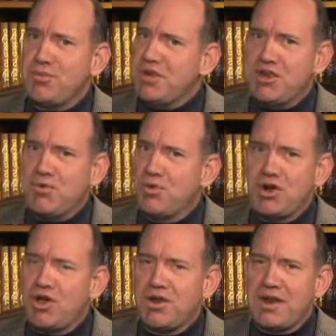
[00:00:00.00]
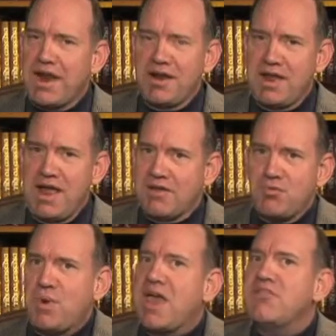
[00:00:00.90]
которым из нас еще
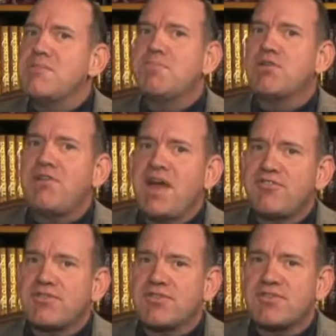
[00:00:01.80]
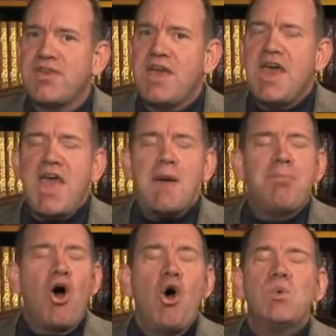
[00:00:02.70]
предстоит как следует на собой поработать.
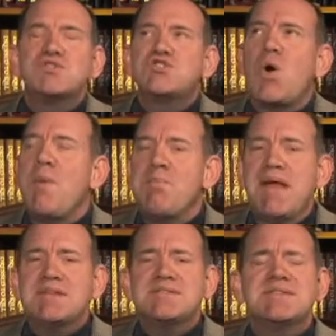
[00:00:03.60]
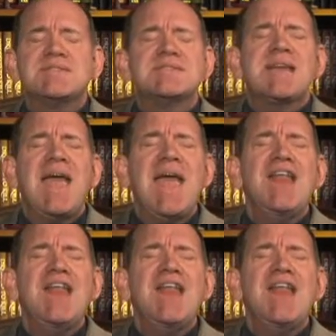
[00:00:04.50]
У нас есть много изъянов.